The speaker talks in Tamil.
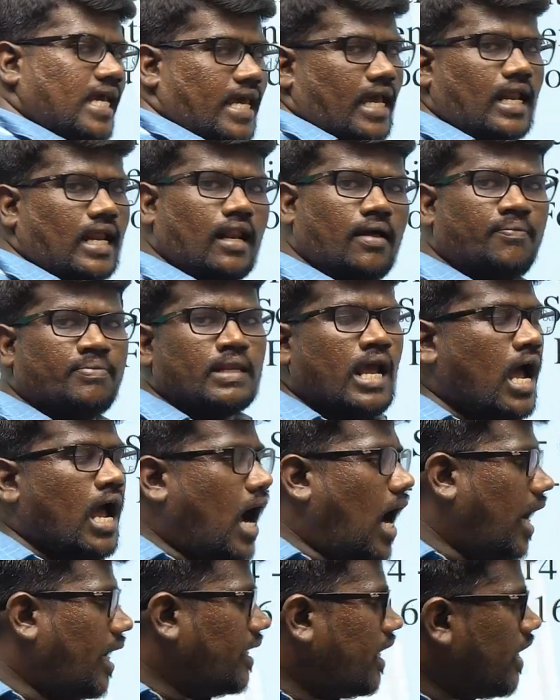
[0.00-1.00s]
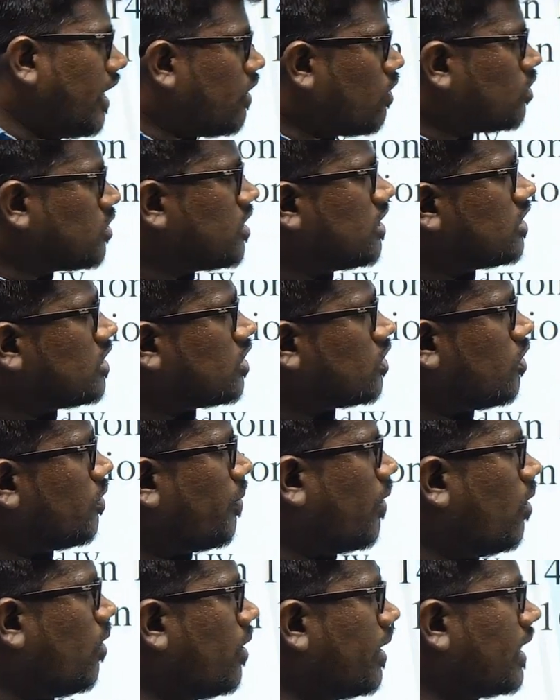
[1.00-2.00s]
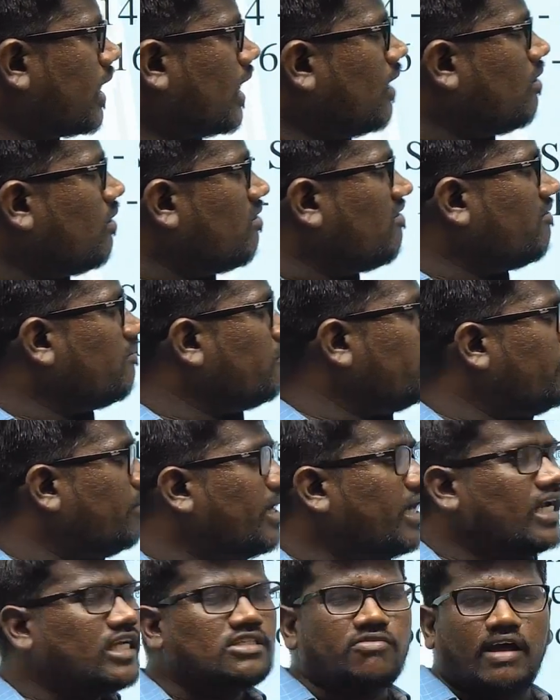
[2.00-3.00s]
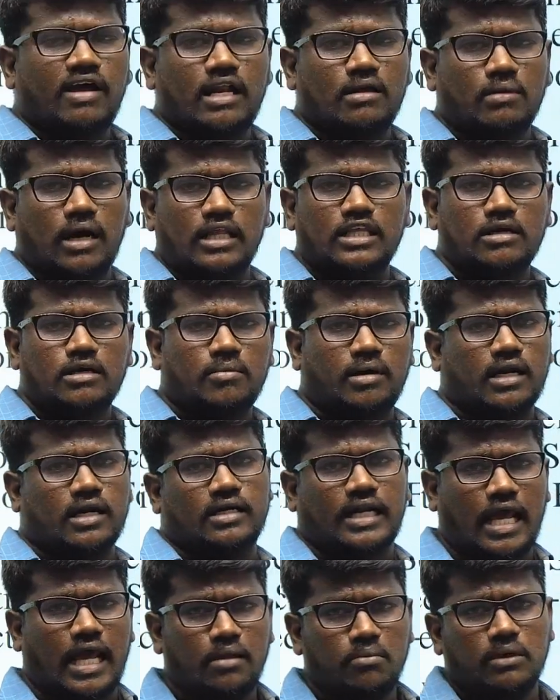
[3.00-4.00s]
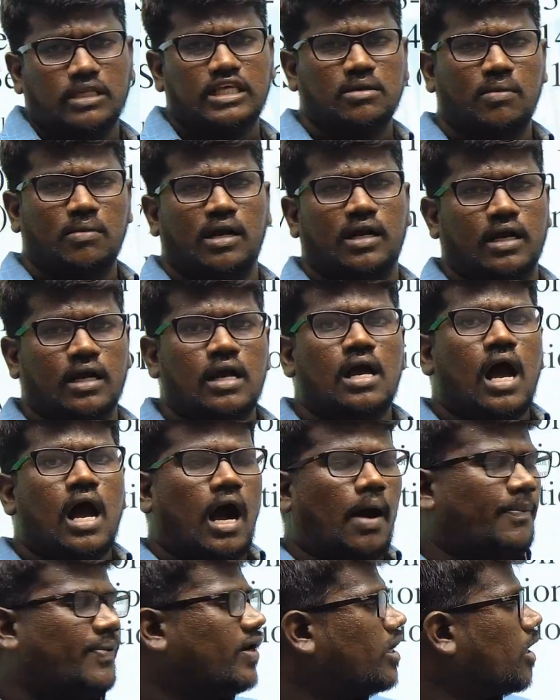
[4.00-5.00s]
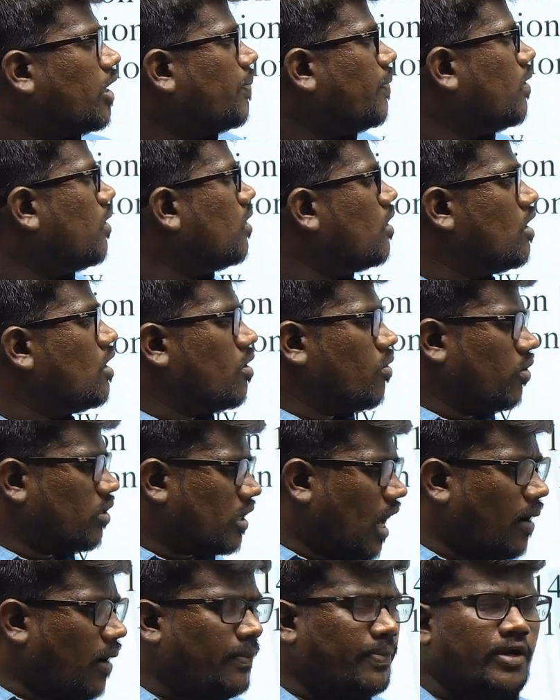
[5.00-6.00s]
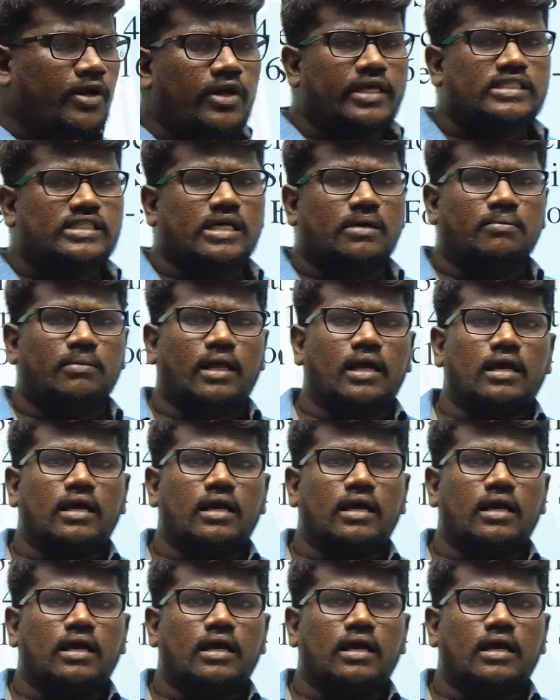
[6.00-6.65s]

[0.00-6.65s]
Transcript: கேட்கலாம் ஹண்ட்ரட் கொஸ்டின்ஸ் இருப்போ இங்கே மினிட்ஸ் வேலை அதிகமாக இருக்குது டைம் அதிகமாக இருக்குது அப்படின்றப்போ ஒரு காம்படிட்டிவ் எக்ஸாமில்